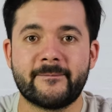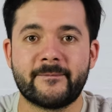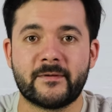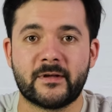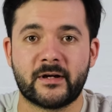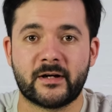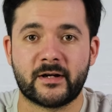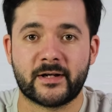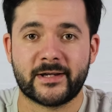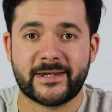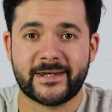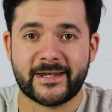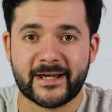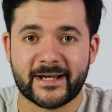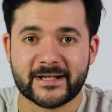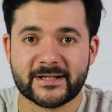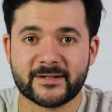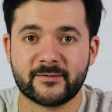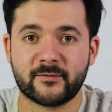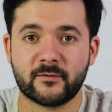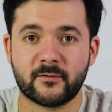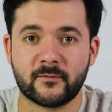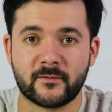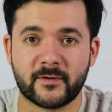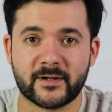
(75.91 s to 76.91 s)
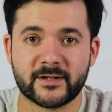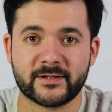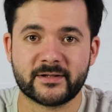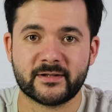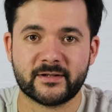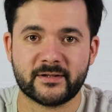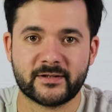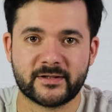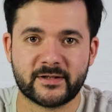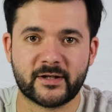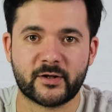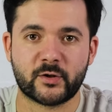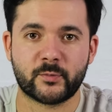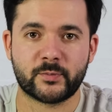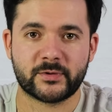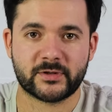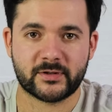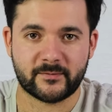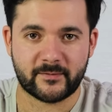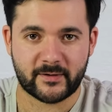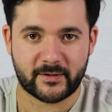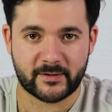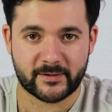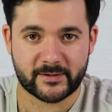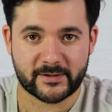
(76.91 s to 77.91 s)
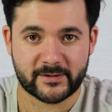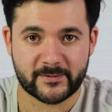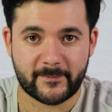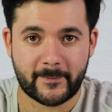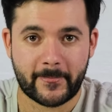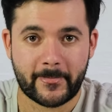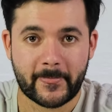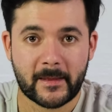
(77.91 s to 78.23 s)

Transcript: а, язва у вас зарубцевалась.